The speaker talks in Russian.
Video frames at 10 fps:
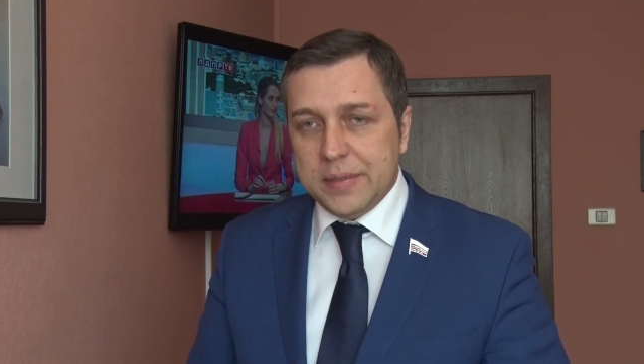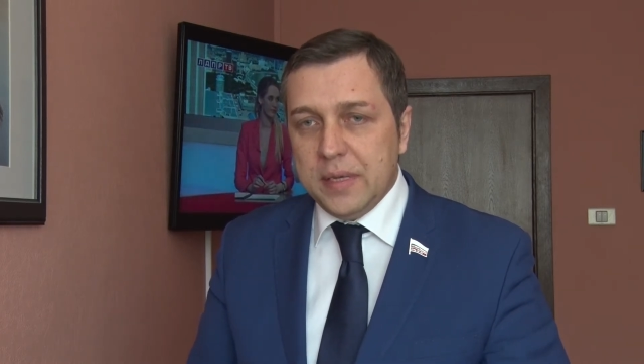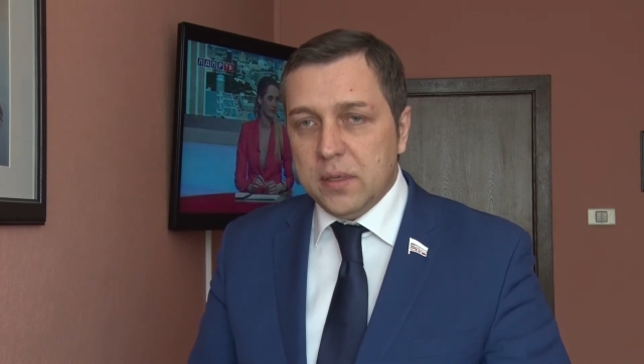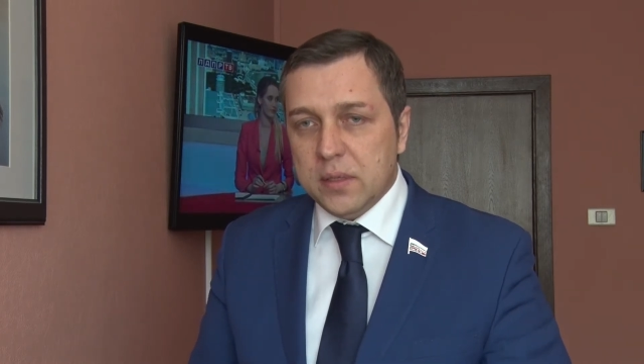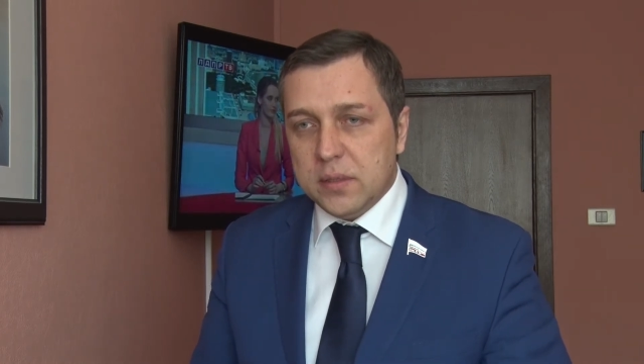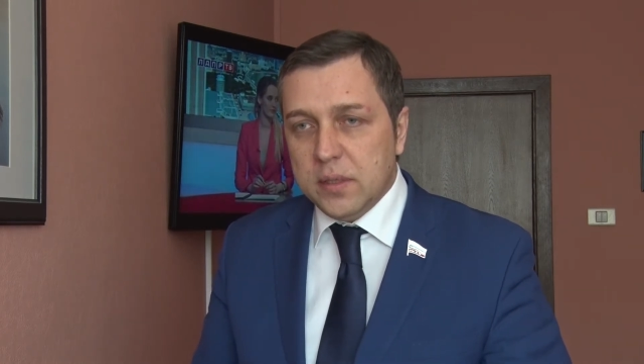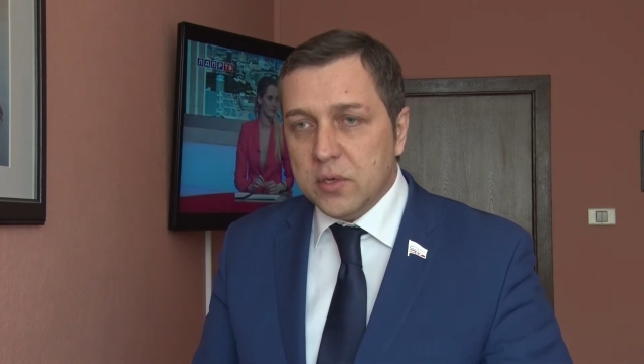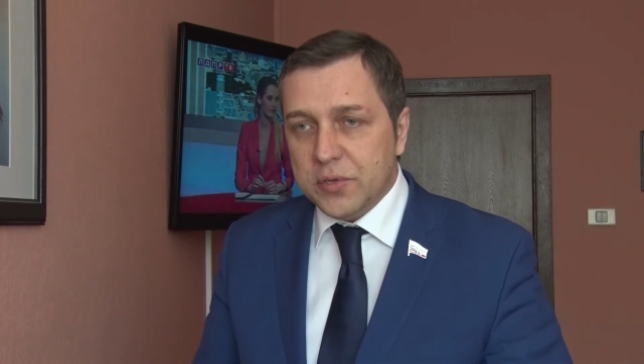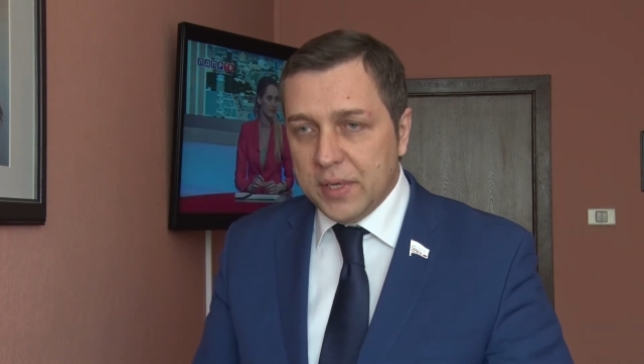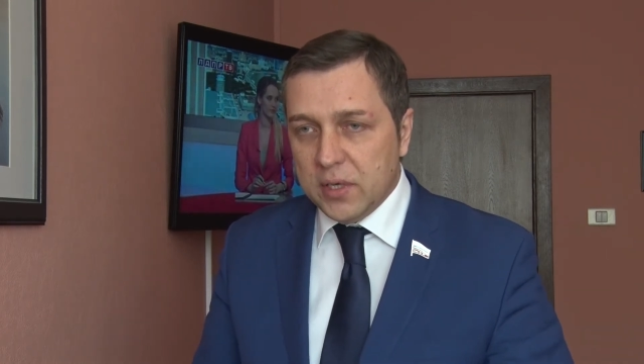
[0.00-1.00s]
деятельность
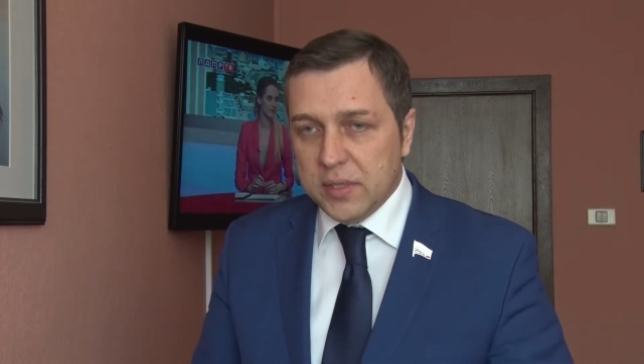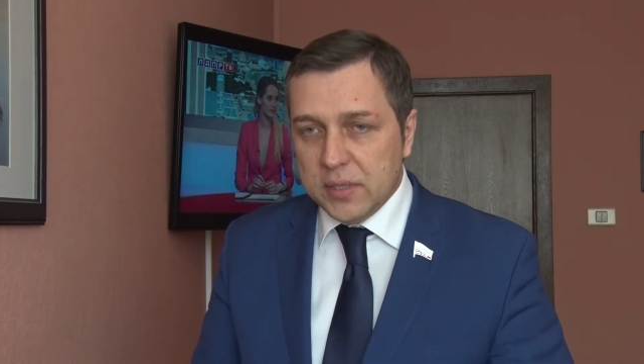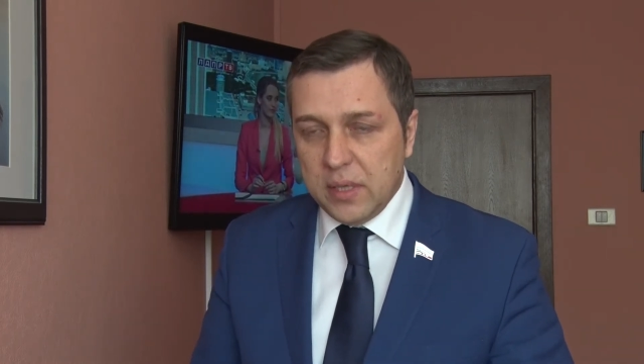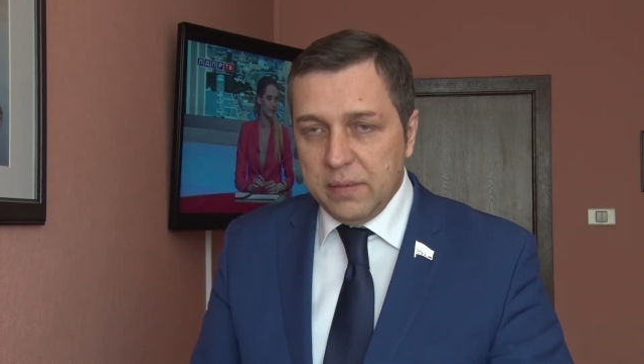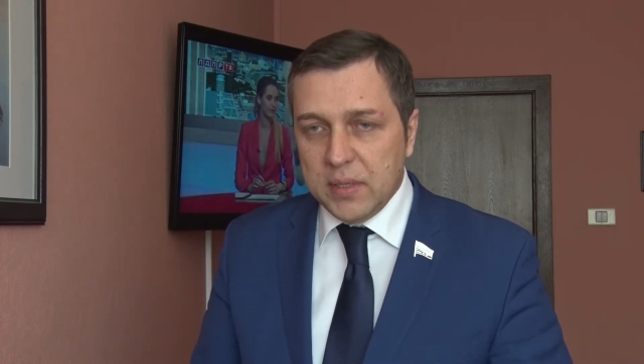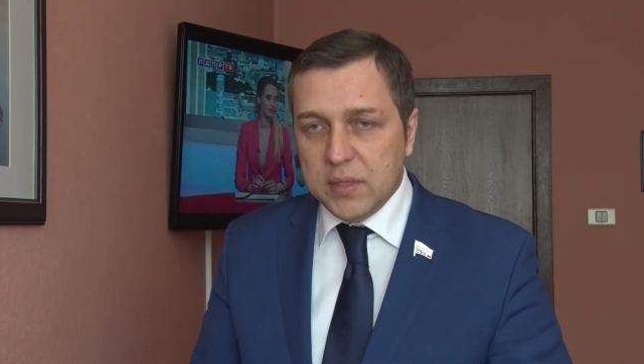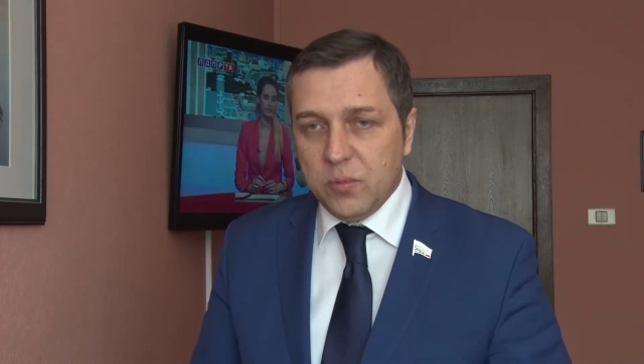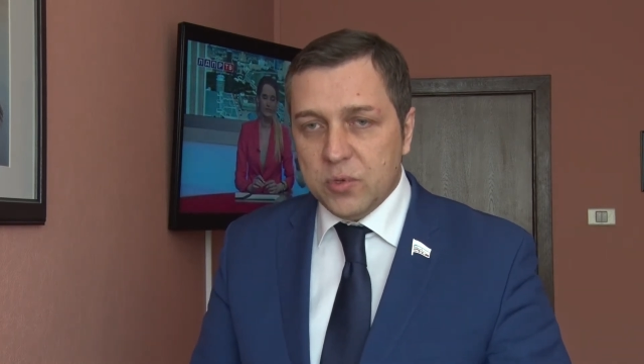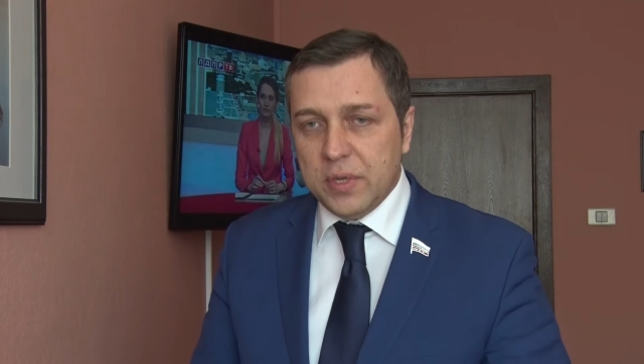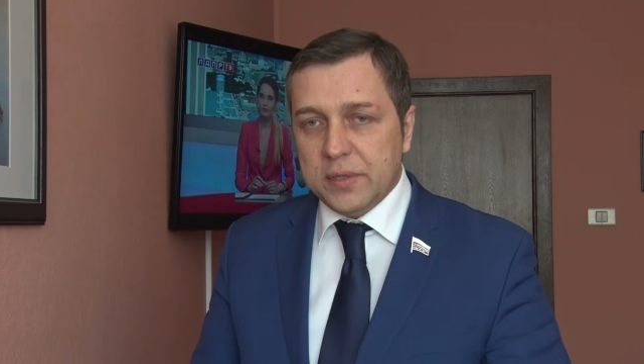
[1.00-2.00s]
нынешней гражданской авиации
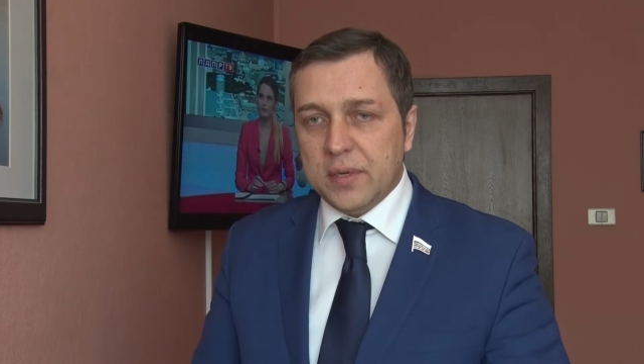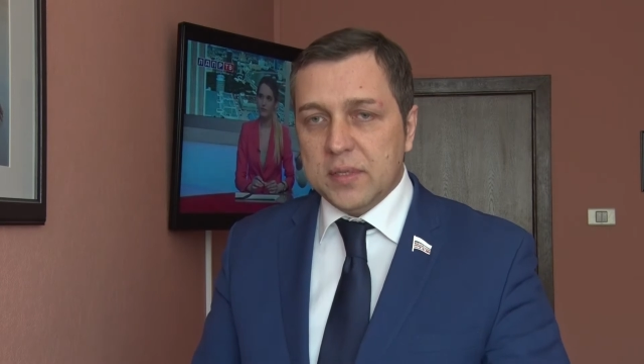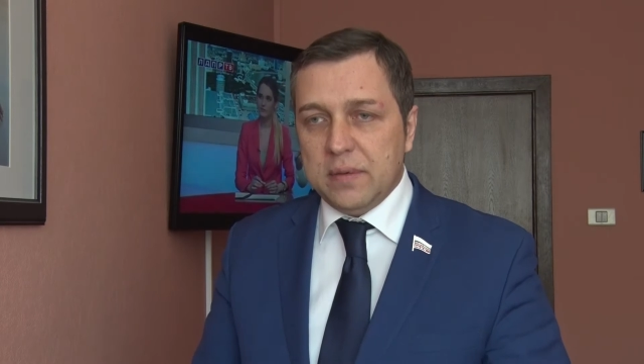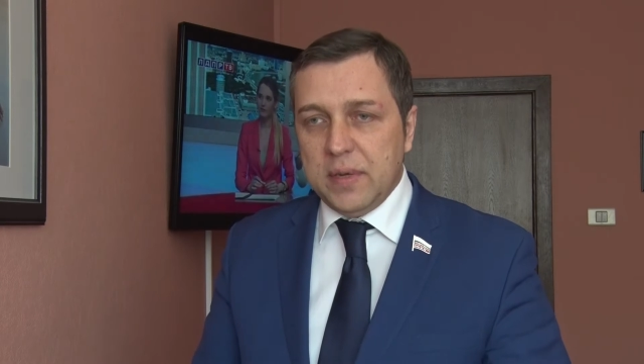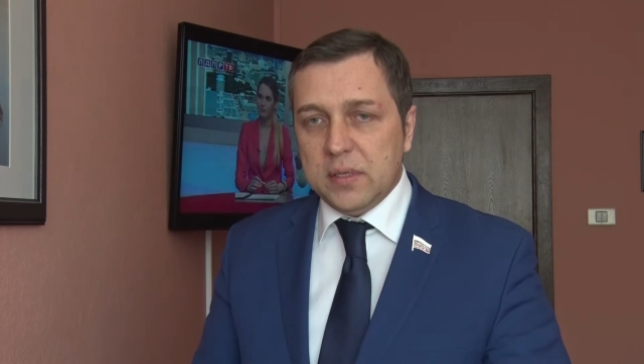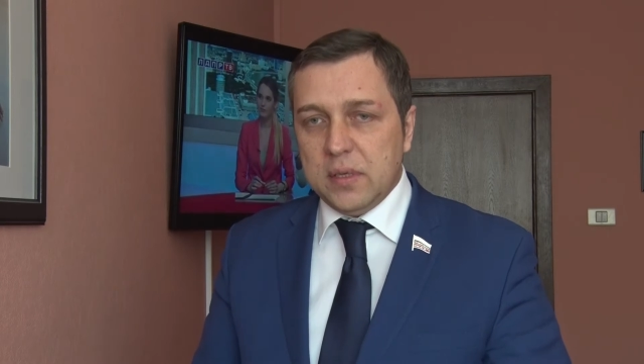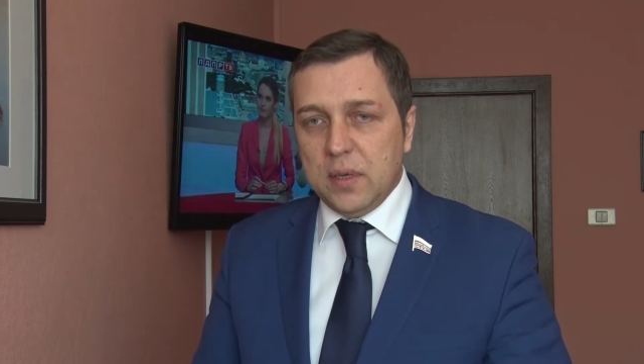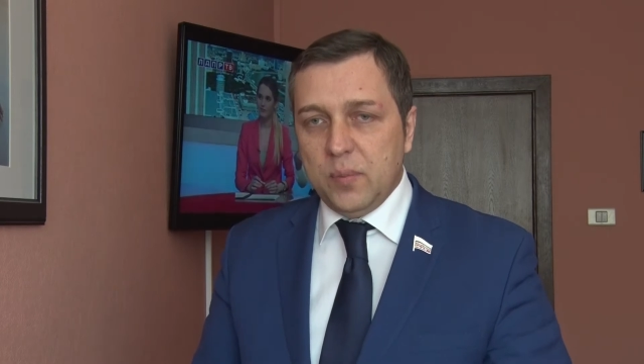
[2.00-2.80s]
можно характеризовать